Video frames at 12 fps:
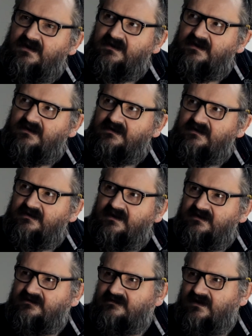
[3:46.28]
e,
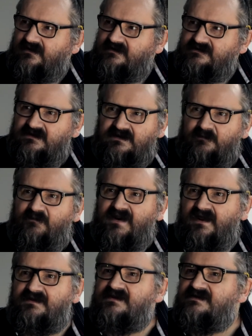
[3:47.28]
jakieś takie
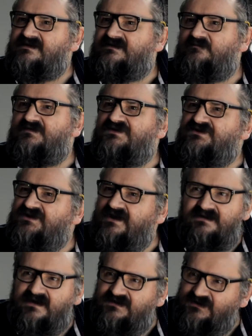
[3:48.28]
pragnienie
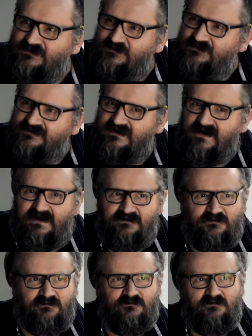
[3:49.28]
zbliżenia się do
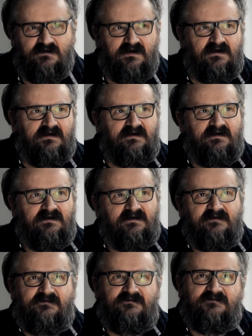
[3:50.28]
teatru.
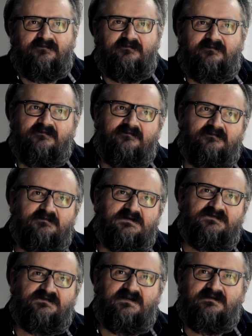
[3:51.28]
E,
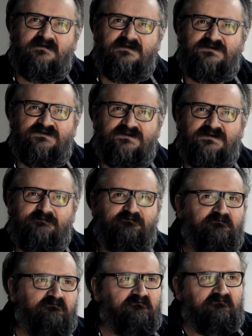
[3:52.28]
przecież wtedy jeszcze
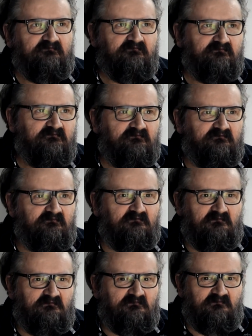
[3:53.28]

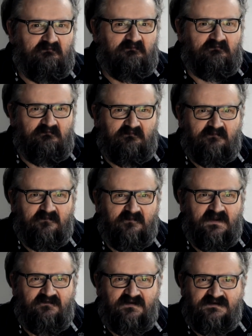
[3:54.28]
Mm,
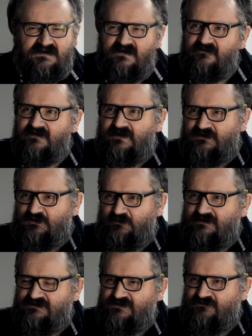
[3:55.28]
nie wiedziałem, w jakiej to
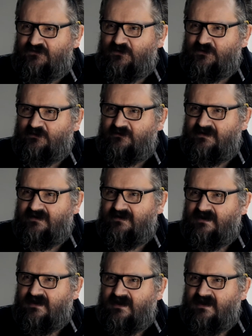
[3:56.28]
będzie formie,